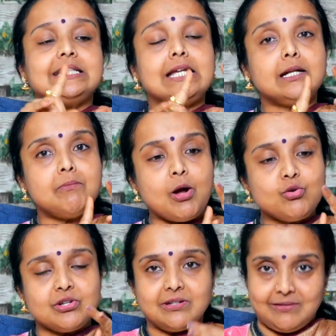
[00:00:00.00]
థింక్
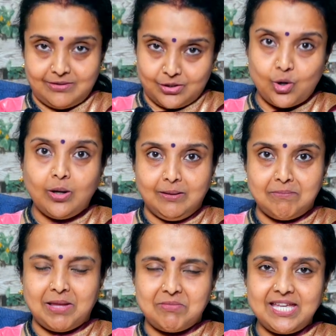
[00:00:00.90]
అబౌట్ యువర్
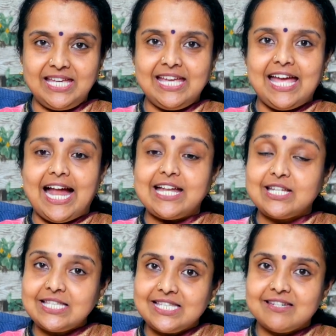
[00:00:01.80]
బేబీ అండ్
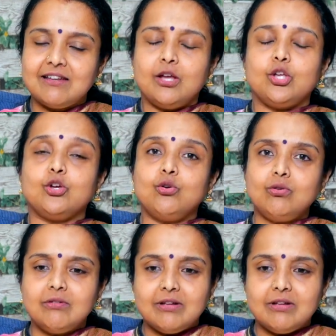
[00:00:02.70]
జస్ట్ యునో